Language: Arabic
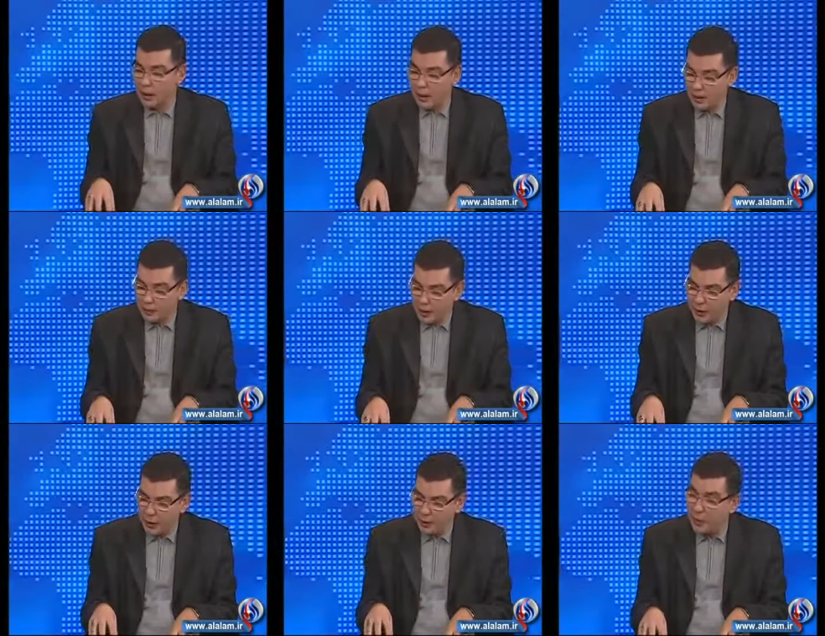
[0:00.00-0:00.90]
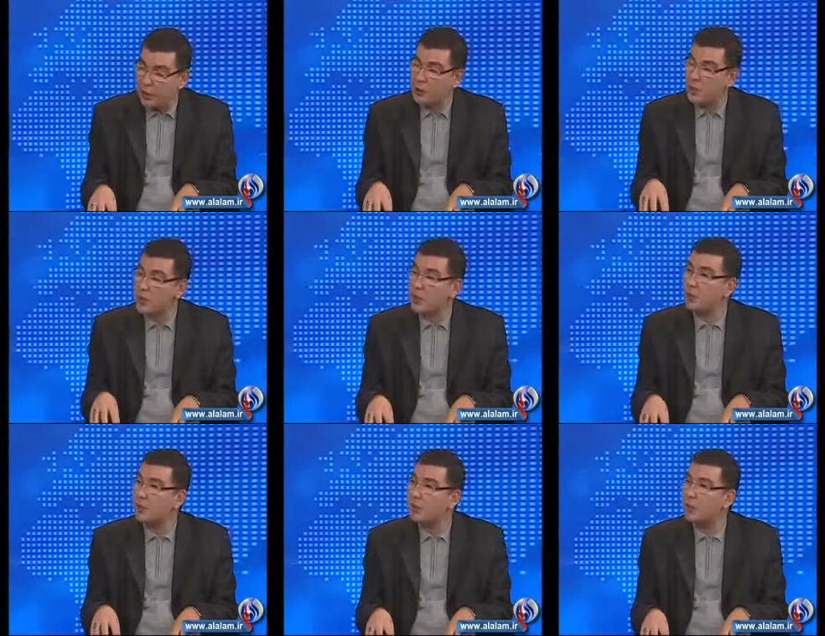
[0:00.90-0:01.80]
أهمية ما
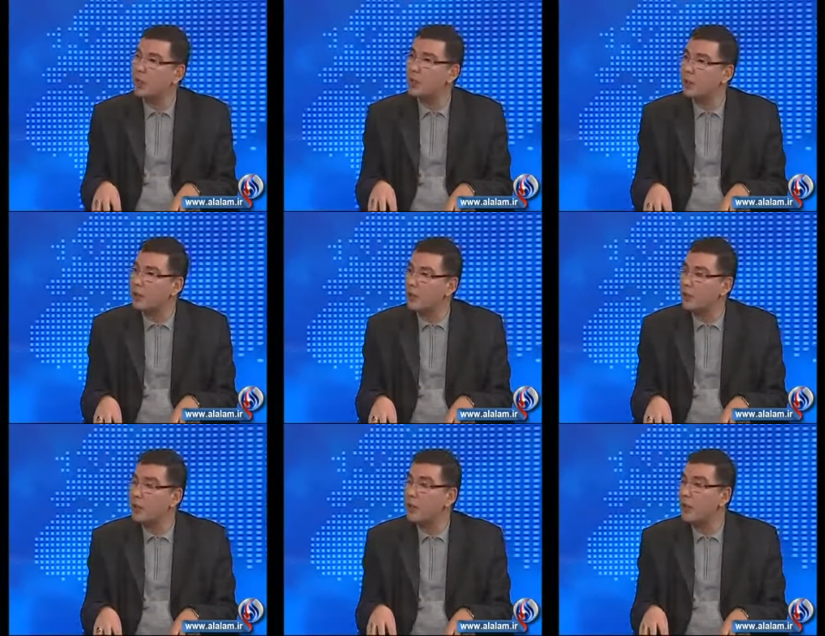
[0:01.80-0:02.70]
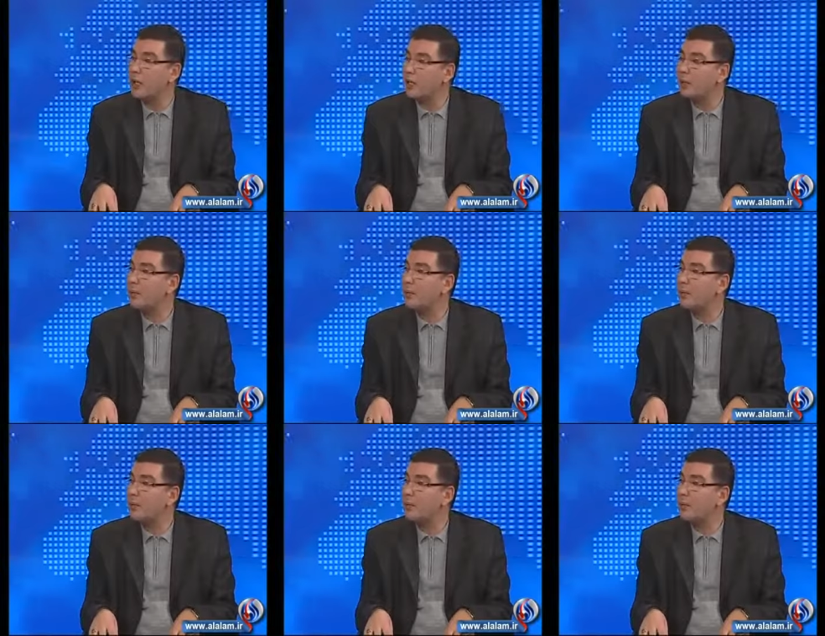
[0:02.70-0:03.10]
أنجزته إيران اليوم هي